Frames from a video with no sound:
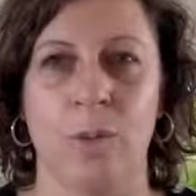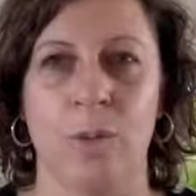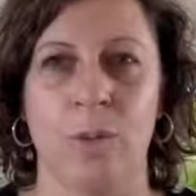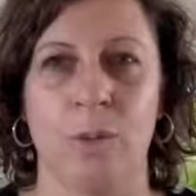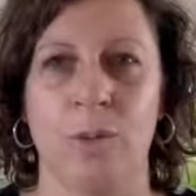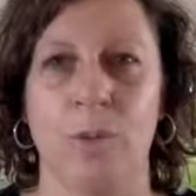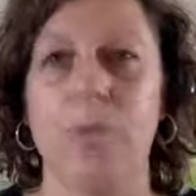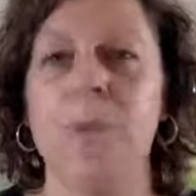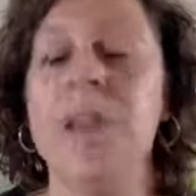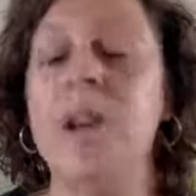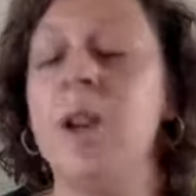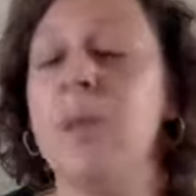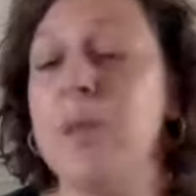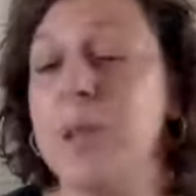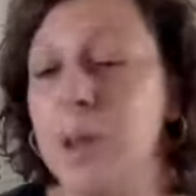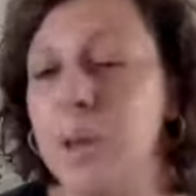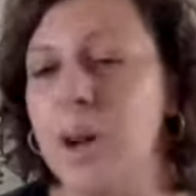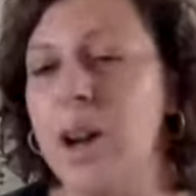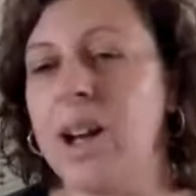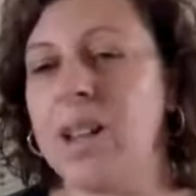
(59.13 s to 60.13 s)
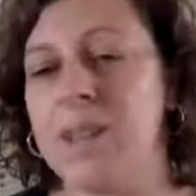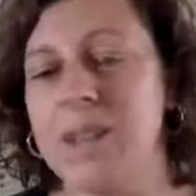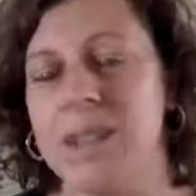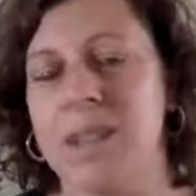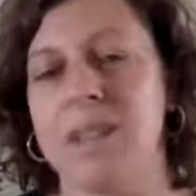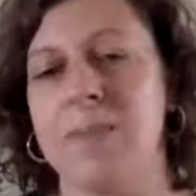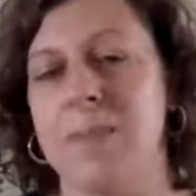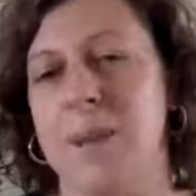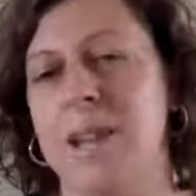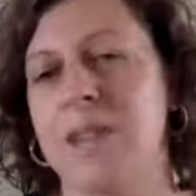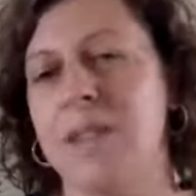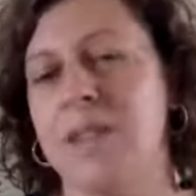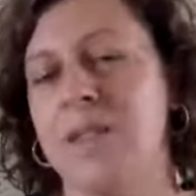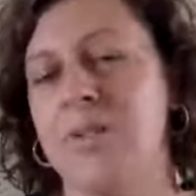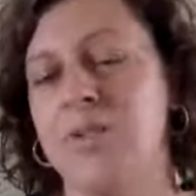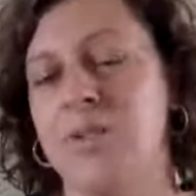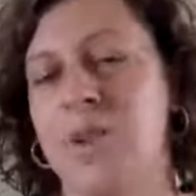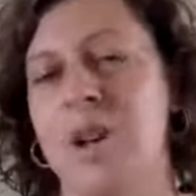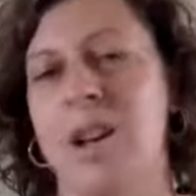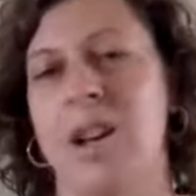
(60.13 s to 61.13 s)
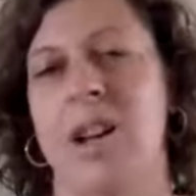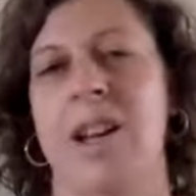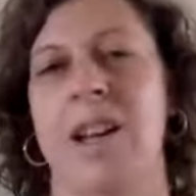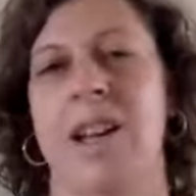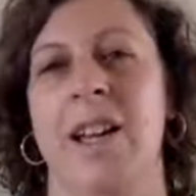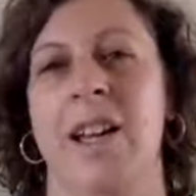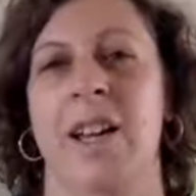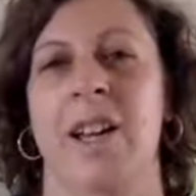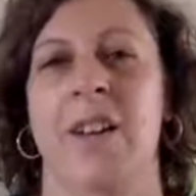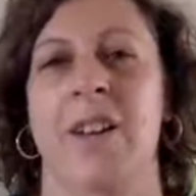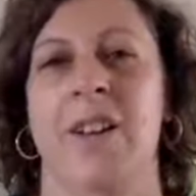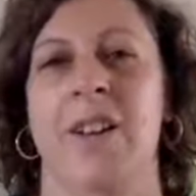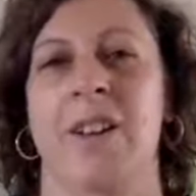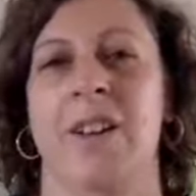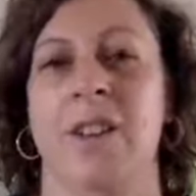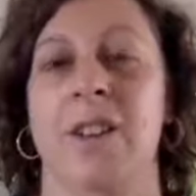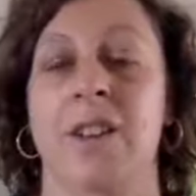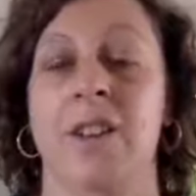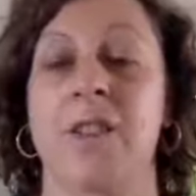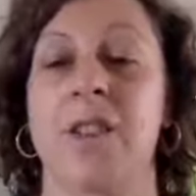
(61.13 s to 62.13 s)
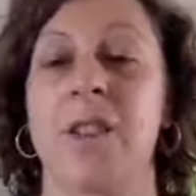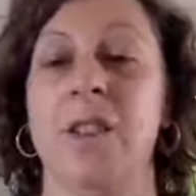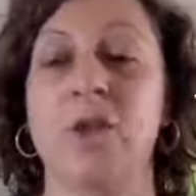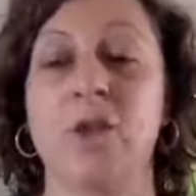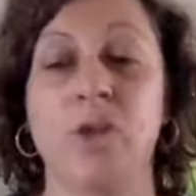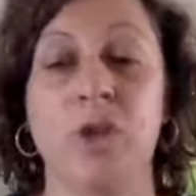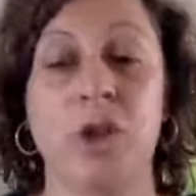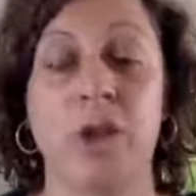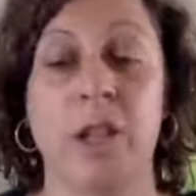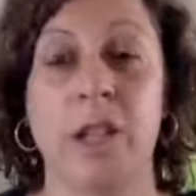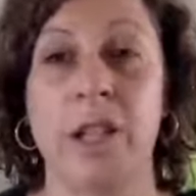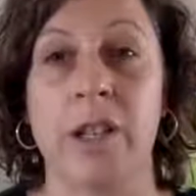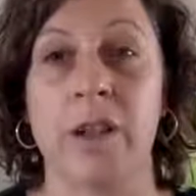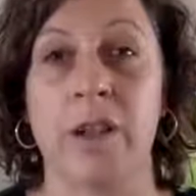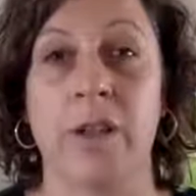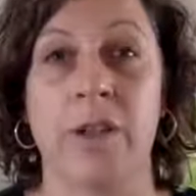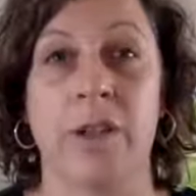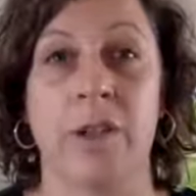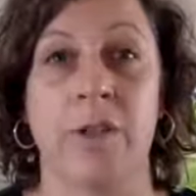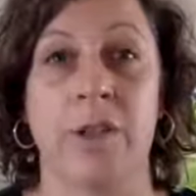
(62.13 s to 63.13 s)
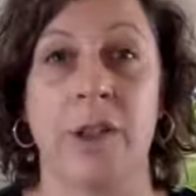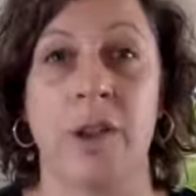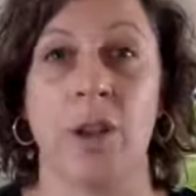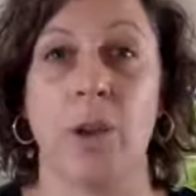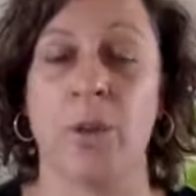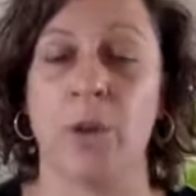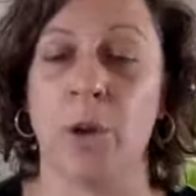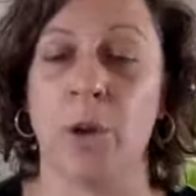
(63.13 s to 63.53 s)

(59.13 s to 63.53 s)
m'ont mis en miroir cette partie de moi qui vient toucher des valeurs